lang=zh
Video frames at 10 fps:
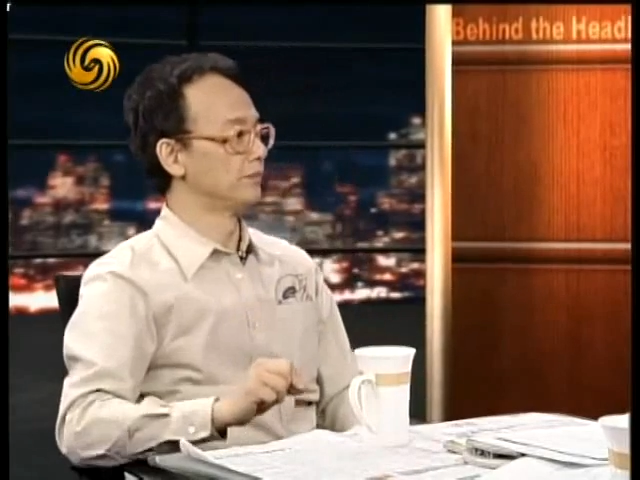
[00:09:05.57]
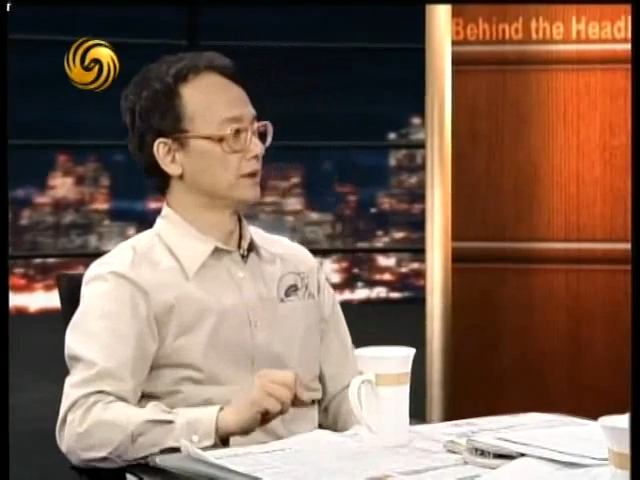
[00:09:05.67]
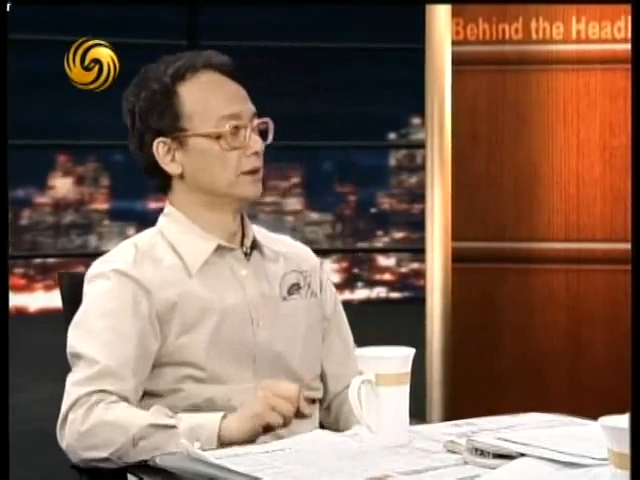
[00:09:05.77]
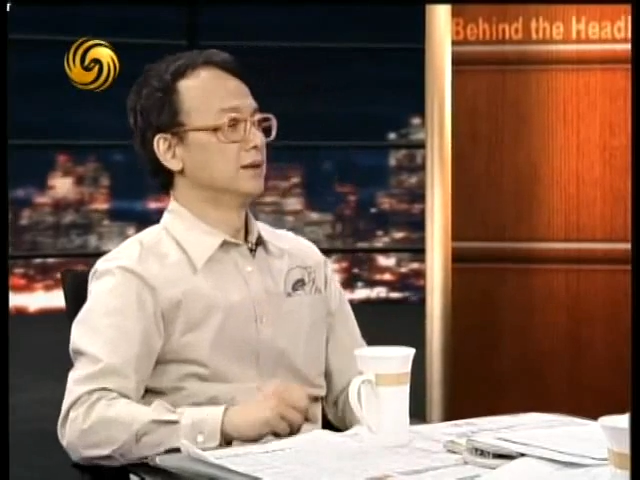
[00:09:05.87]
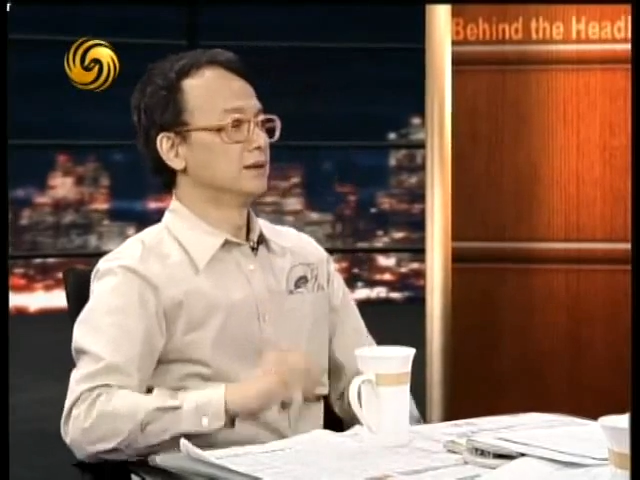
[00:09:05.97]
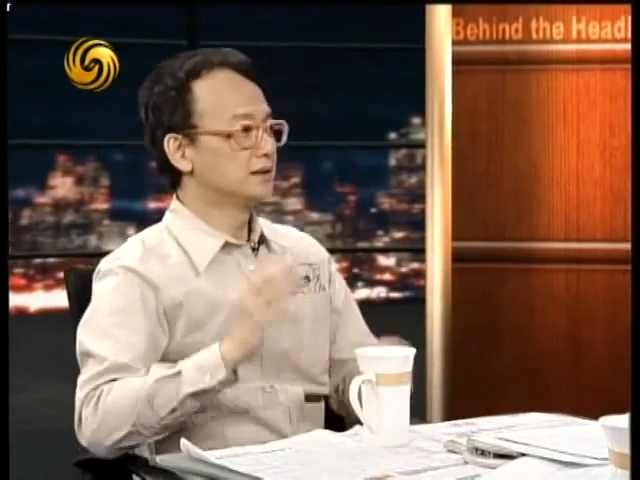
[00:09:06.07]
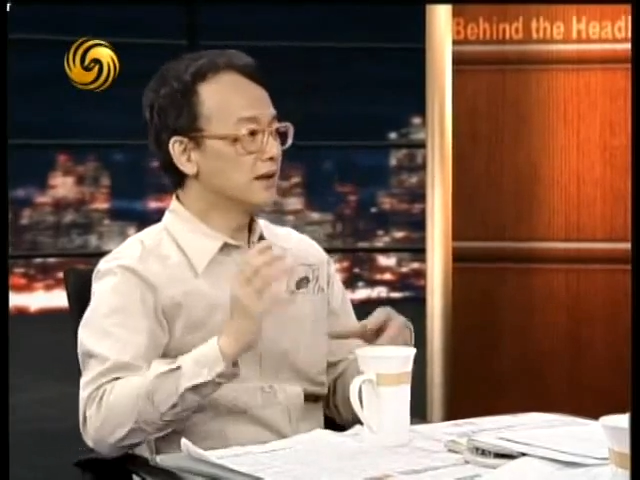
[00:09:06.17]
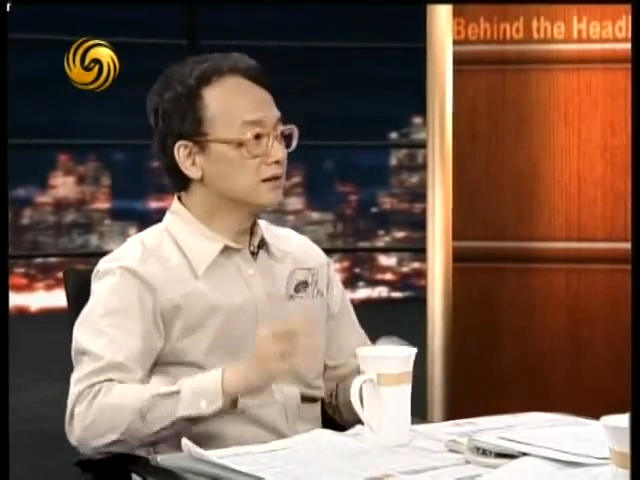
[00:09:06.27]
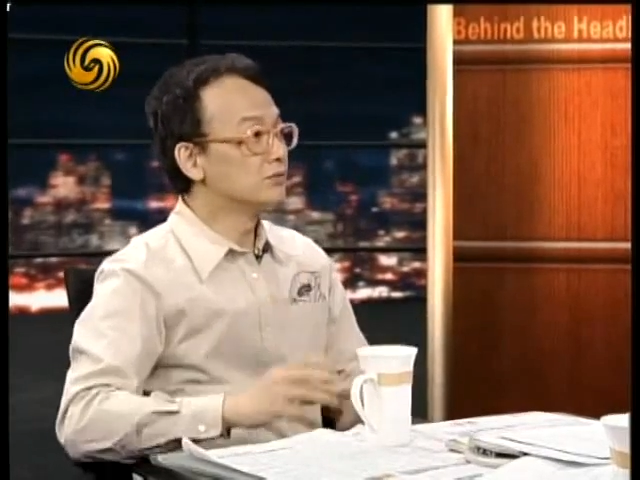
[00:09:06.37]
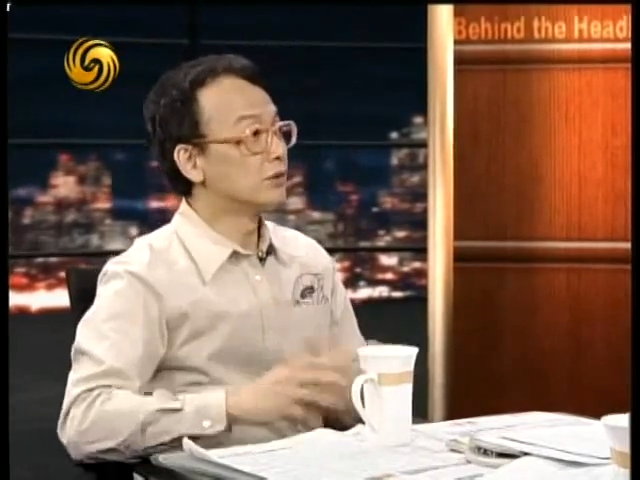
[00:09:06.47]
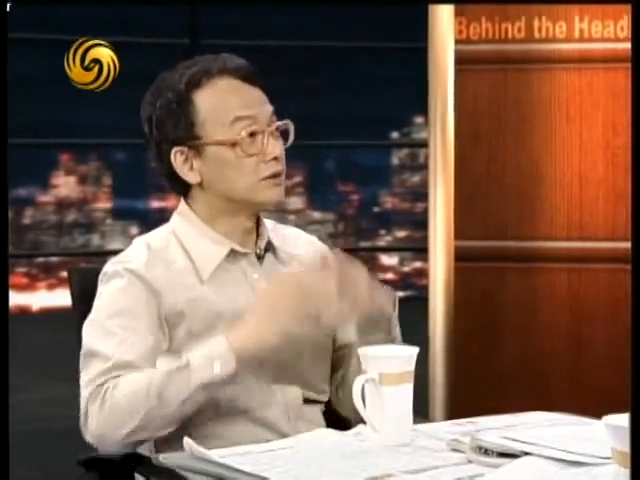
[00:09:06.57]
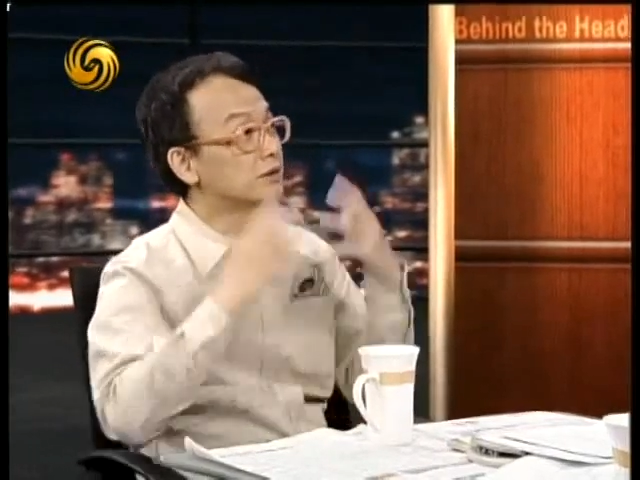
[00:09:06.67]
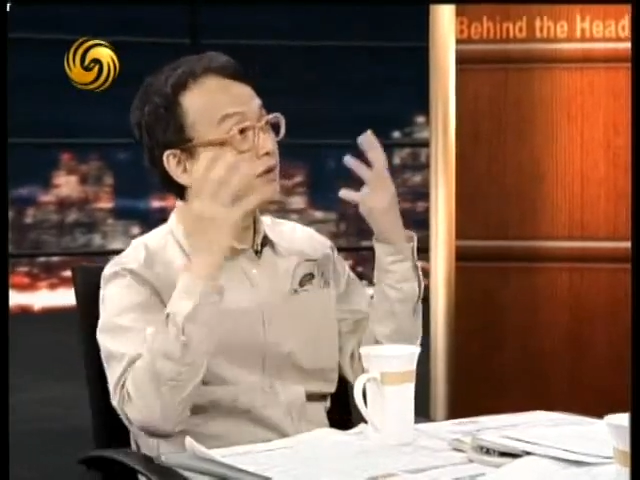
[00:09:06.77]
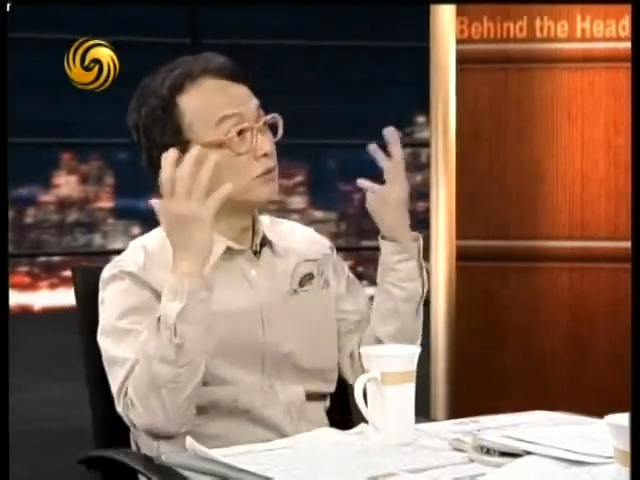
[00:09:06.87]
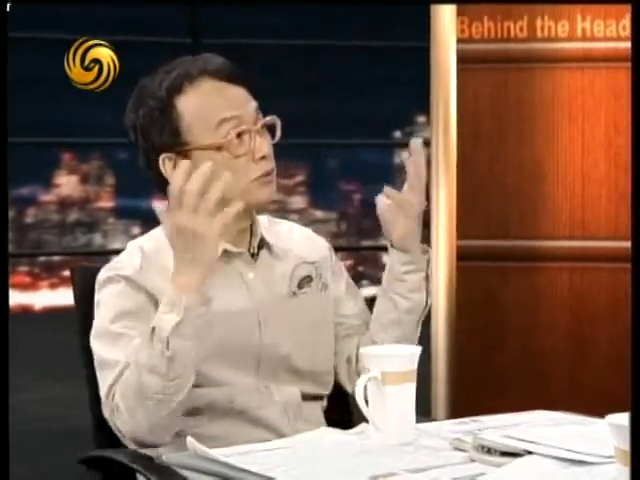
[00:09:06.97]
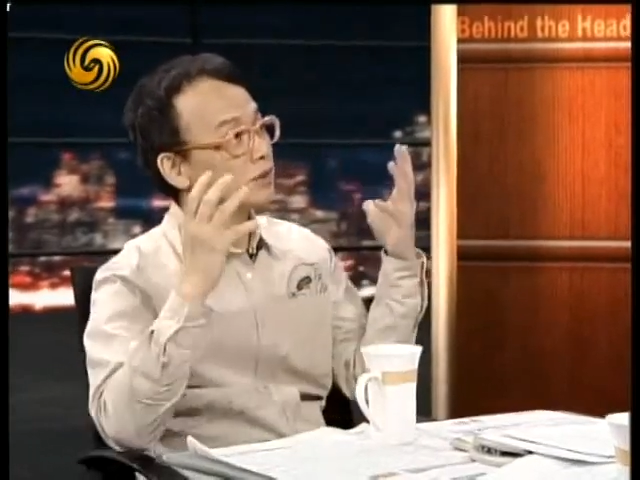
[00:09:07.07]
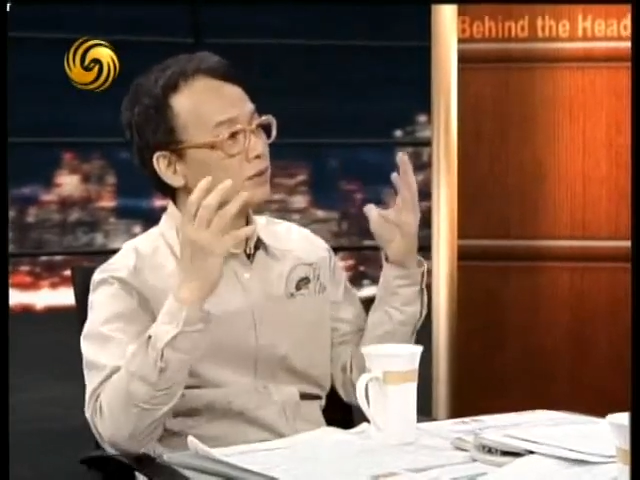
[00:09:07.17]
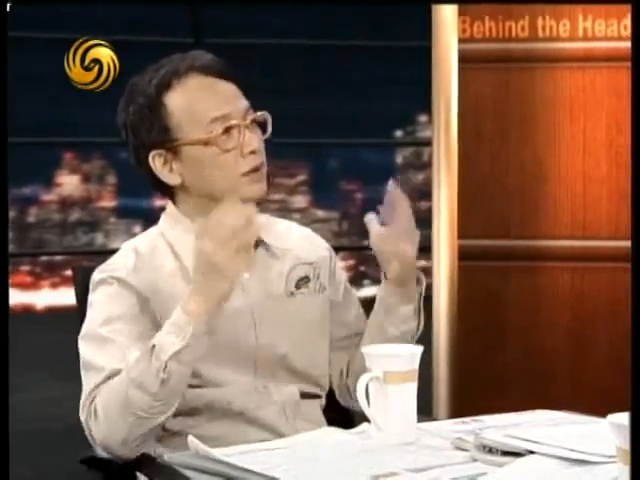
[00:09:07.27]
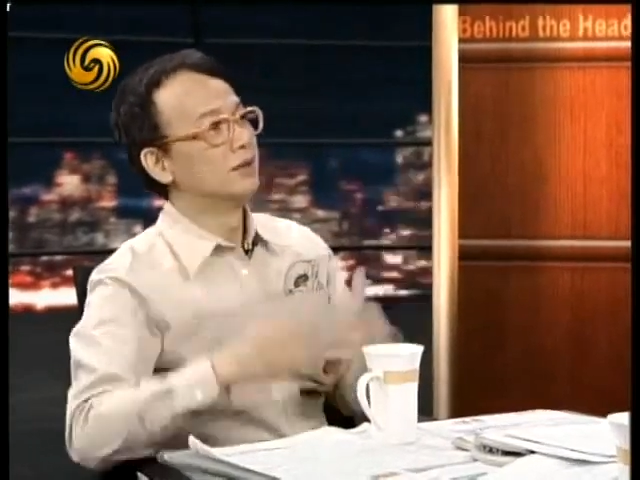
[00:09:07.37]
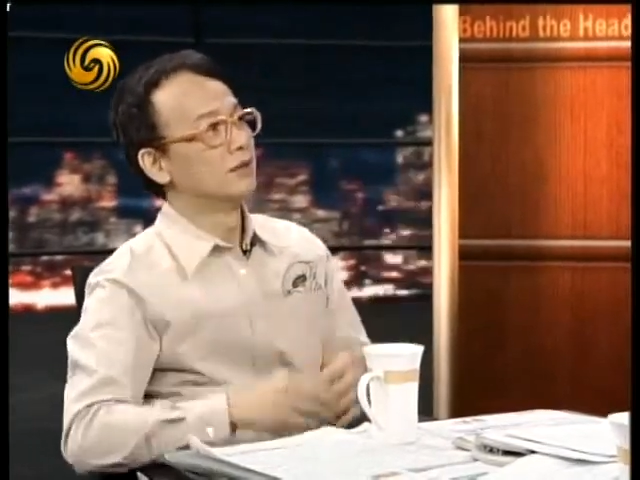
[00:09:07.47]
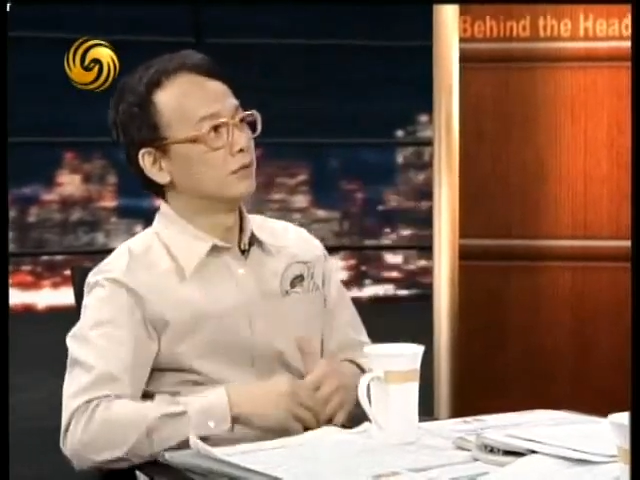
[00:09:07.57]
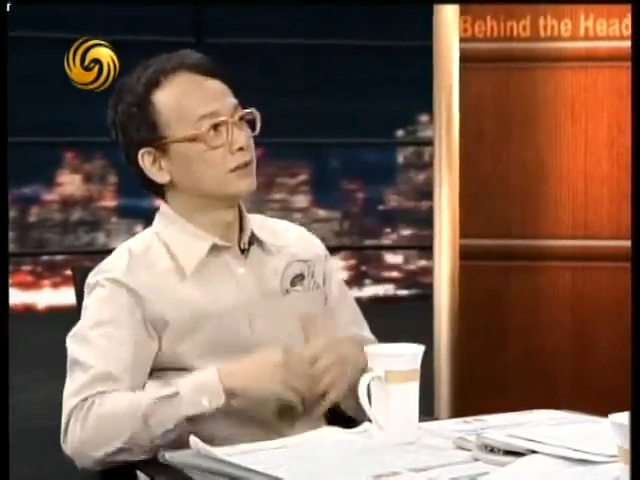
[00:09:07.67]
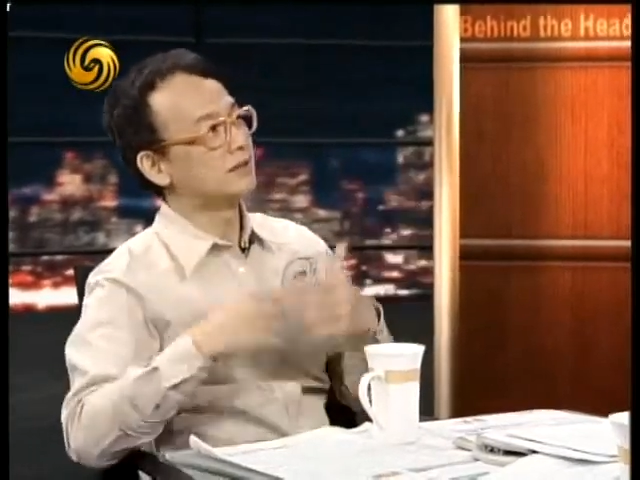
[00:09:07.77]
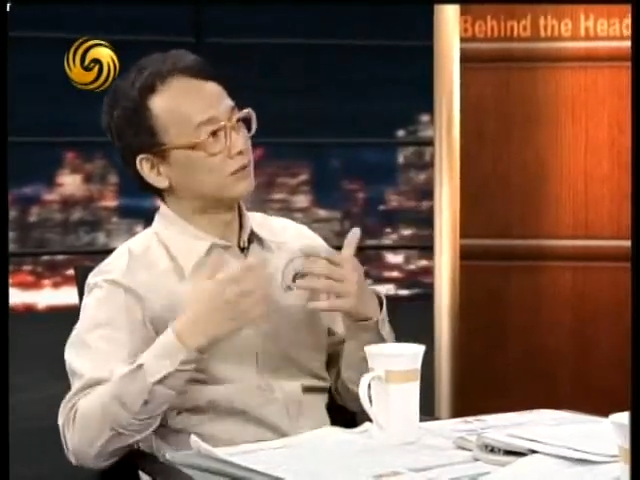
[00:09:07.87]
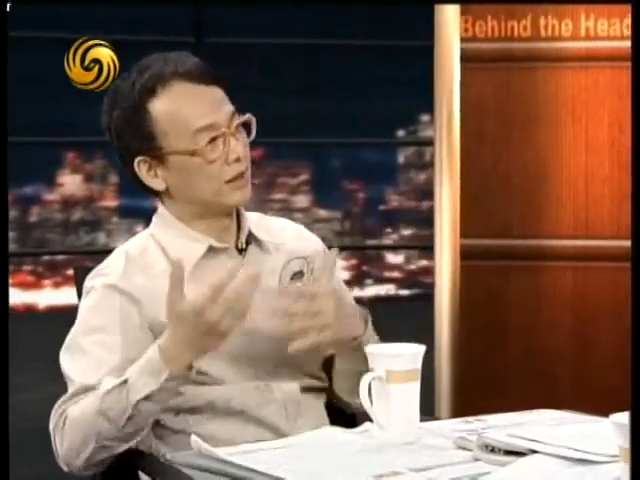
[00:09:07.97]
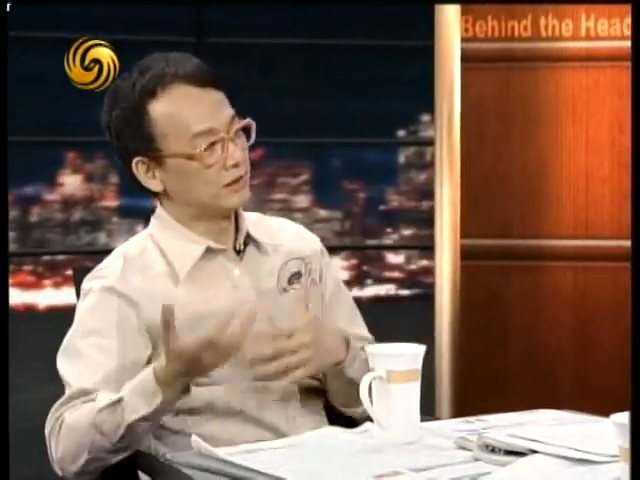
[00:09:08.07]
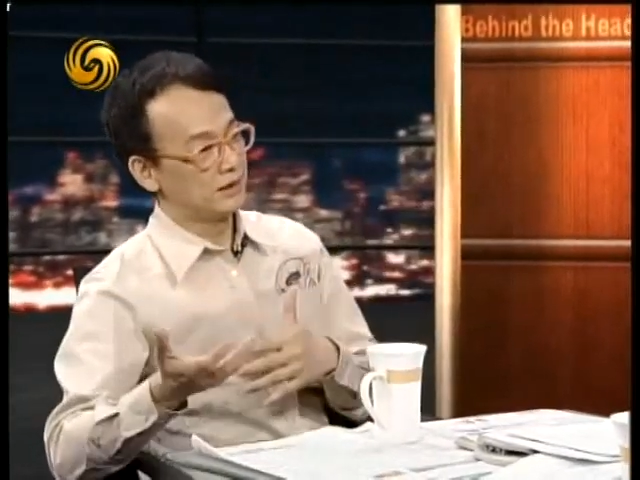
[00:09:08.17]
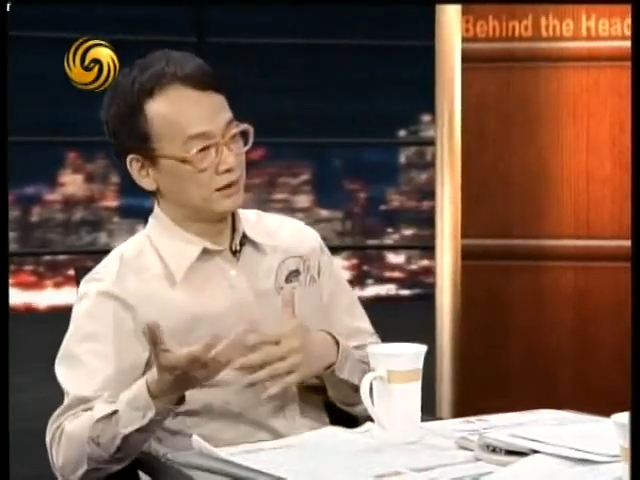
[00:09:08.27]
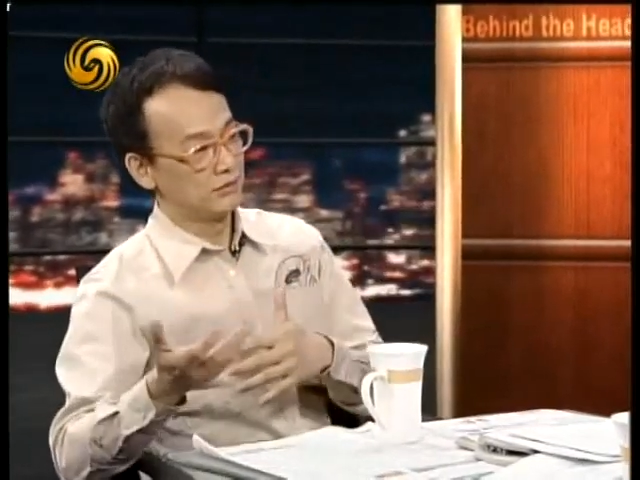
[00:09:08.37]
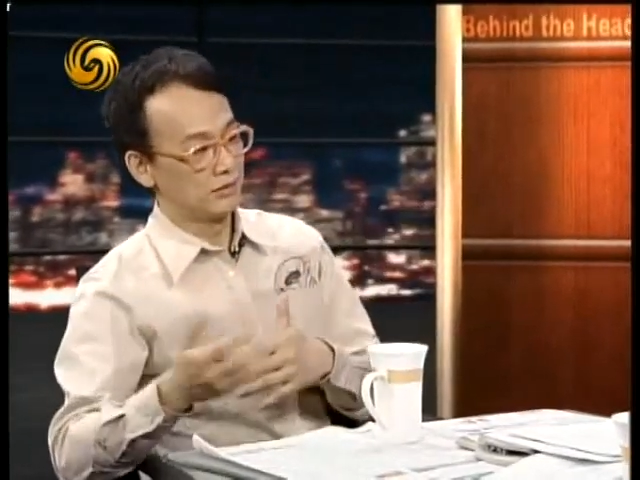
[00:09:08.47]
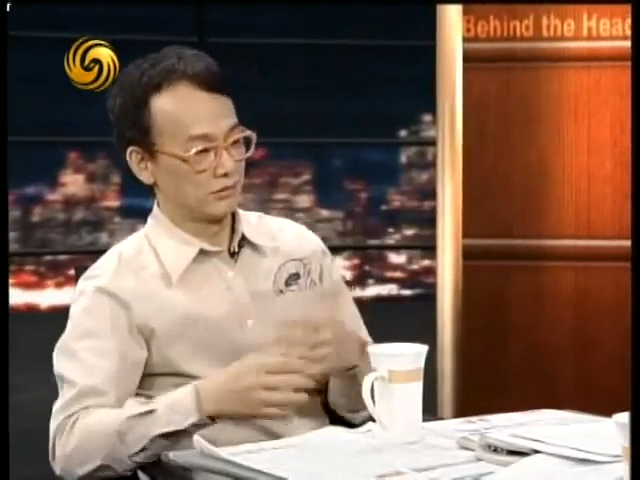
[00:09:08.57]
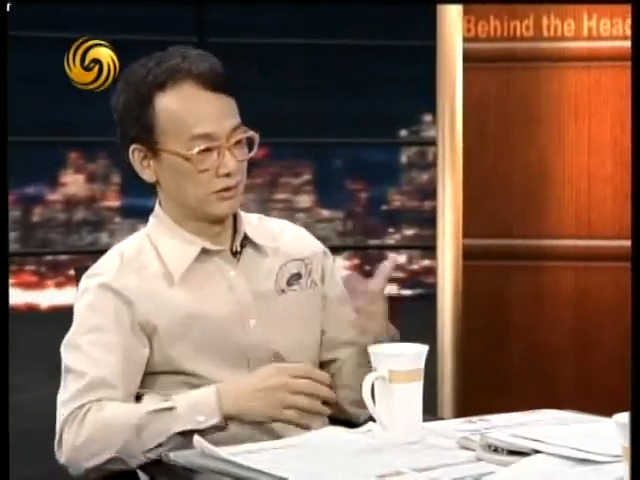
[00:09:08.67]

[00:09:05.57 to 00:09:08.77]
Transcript: 对，当时我只有一个目标，说我喜欢音乐，